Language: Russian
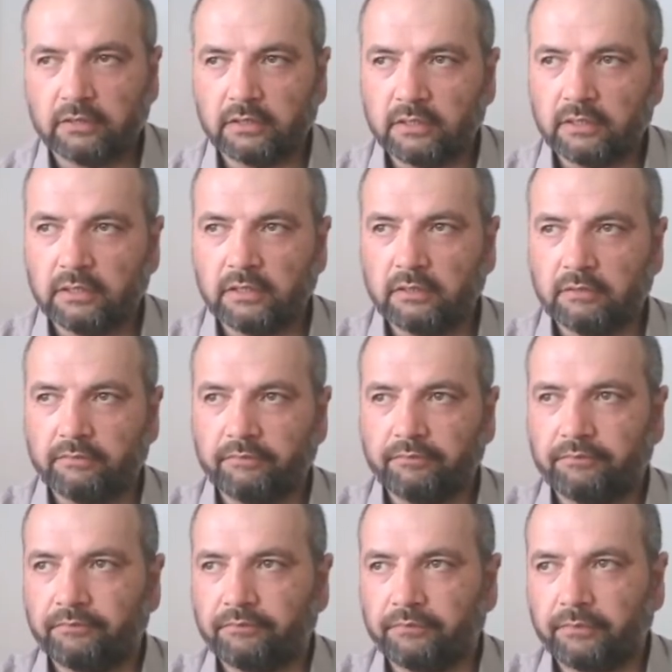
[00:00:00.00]
и
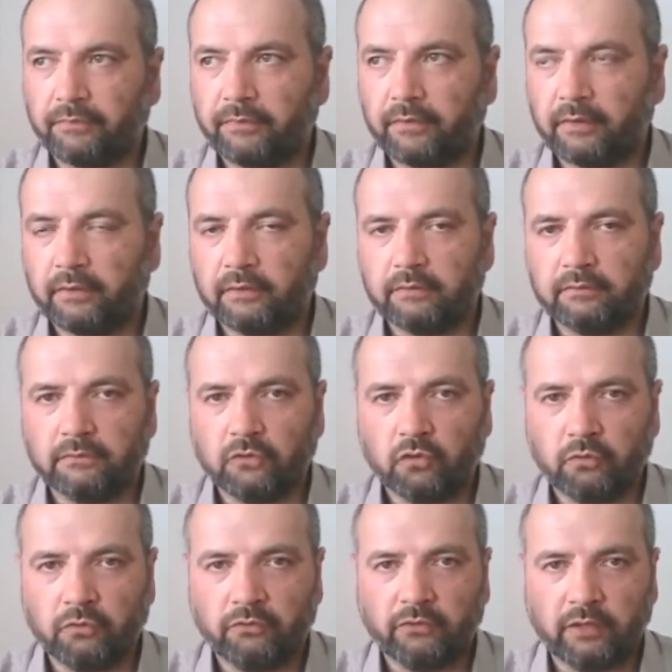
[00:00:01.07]

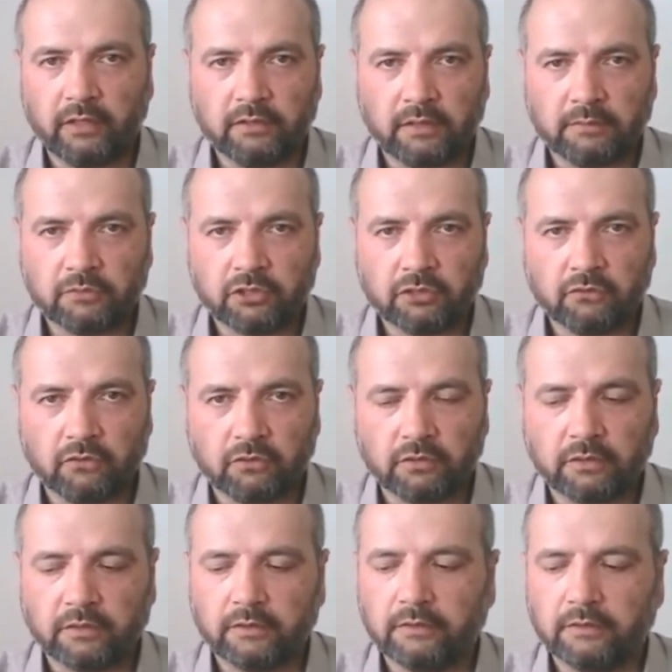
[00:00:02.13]
убивать там животных.